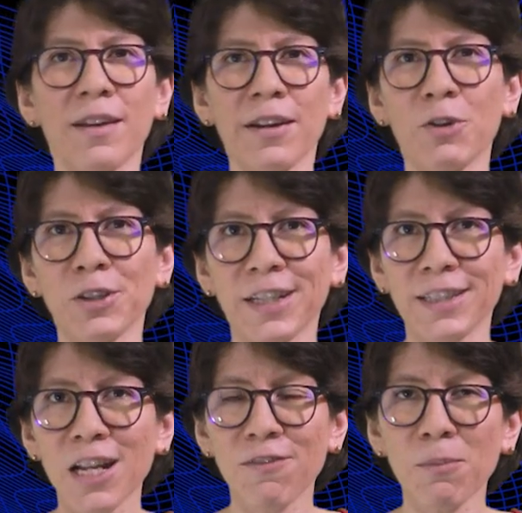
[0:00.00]

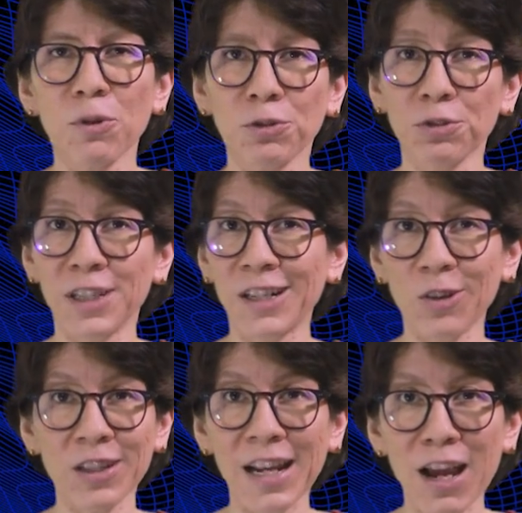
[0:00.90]
recordarán el famoso
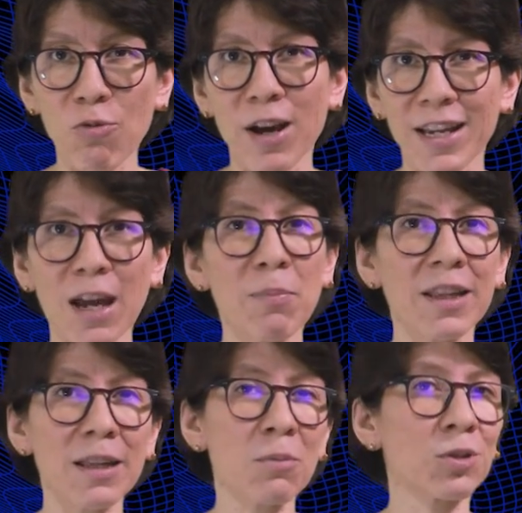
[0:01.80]
ciclo del agua que
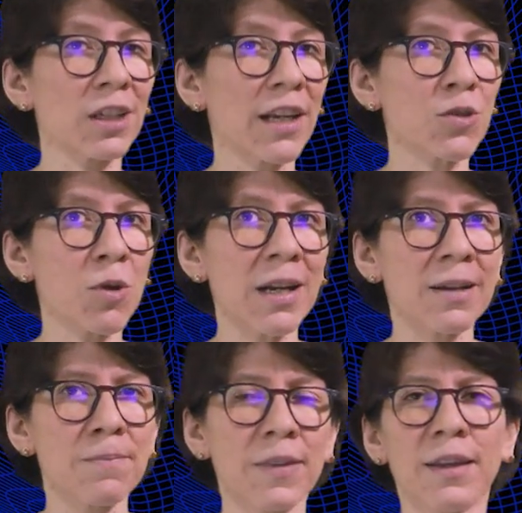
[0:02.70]
aprendemos en la escuela.
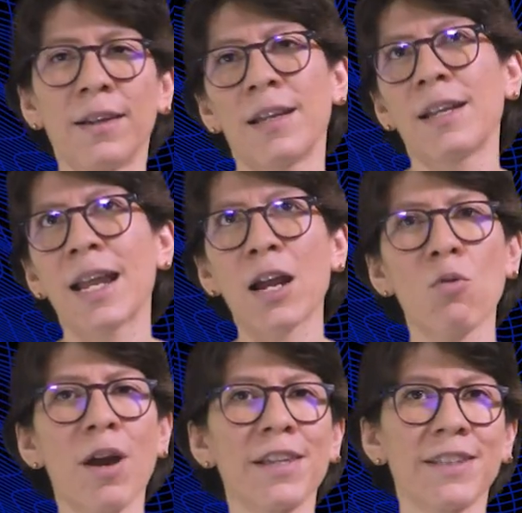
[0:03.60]
El
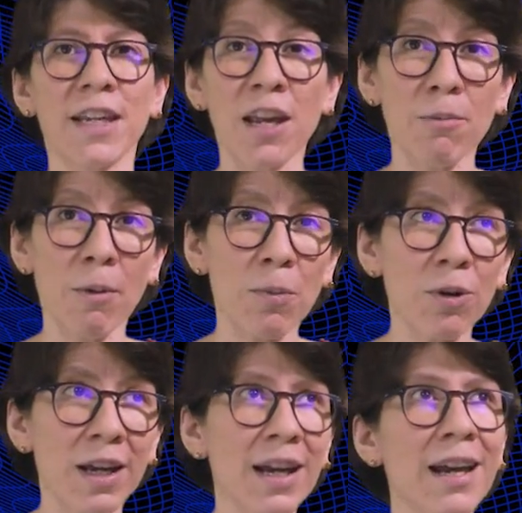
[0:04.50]
agua se
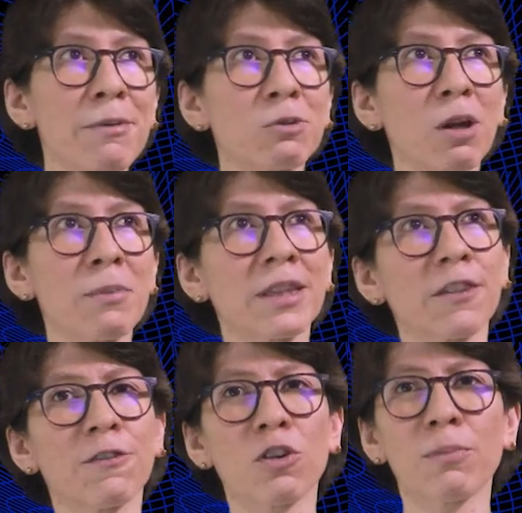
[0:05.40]
evapora,
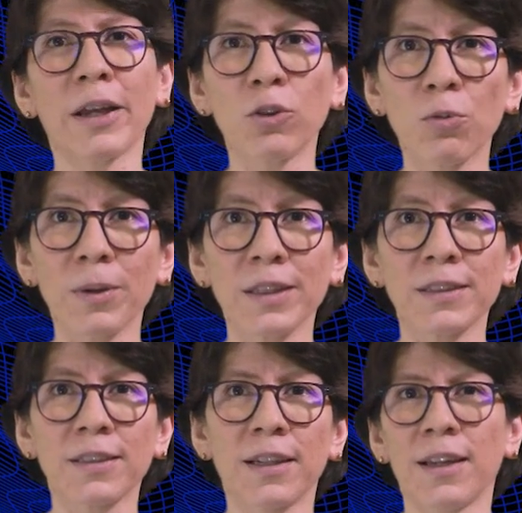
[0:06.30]
eventualmente forma
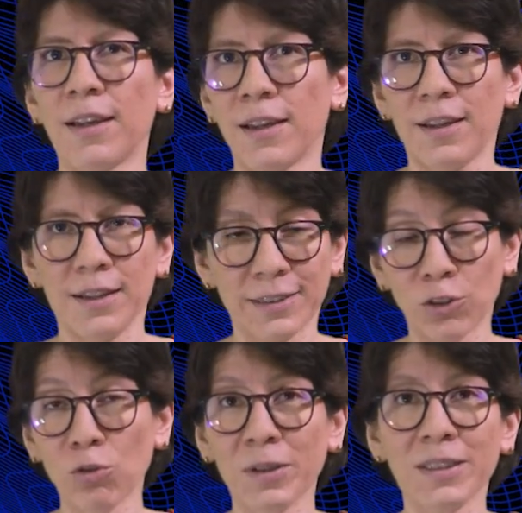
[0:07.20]
nubes,
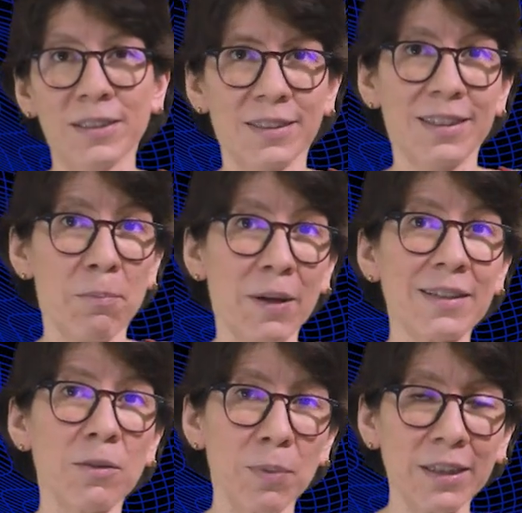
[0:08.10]
estas nubes se
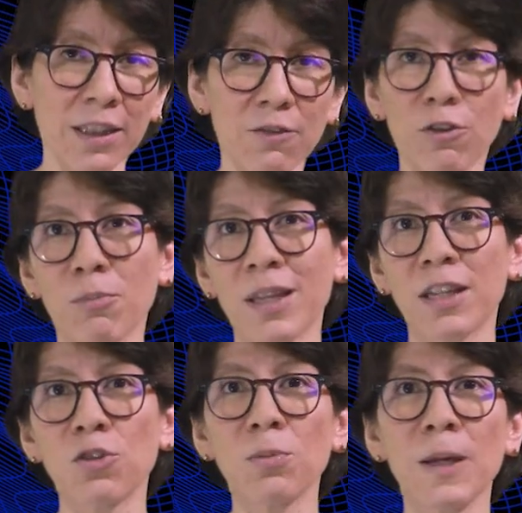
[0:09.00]
precipitan en forma
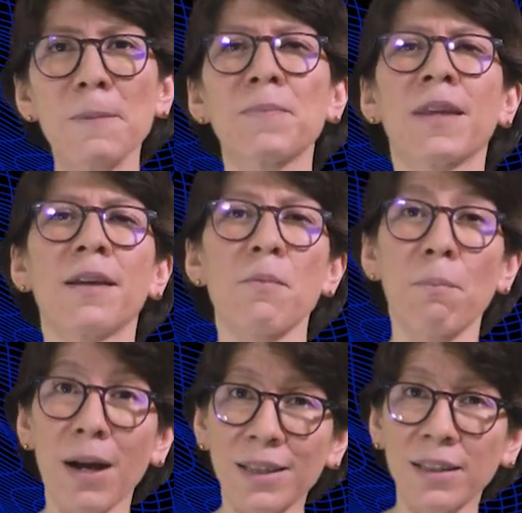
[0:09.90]
de lluvia
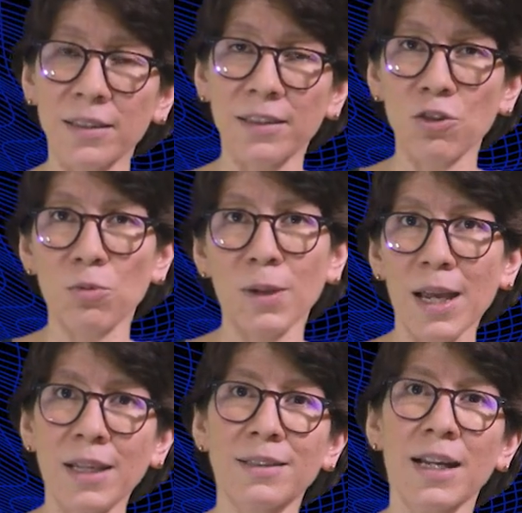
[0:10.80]
Parte de esta
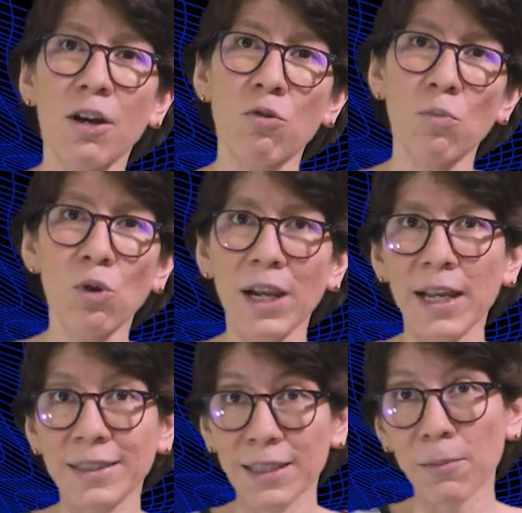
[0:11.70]
lluvia se
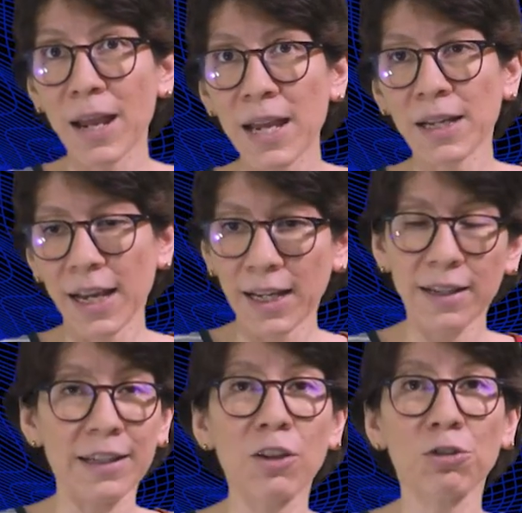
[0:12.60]
acumula, se va
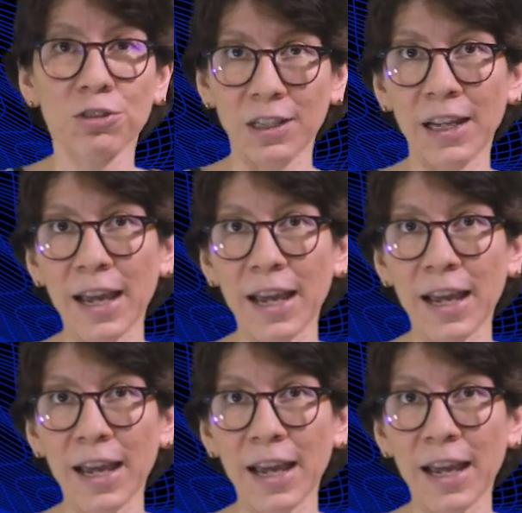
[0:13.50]
a ríos y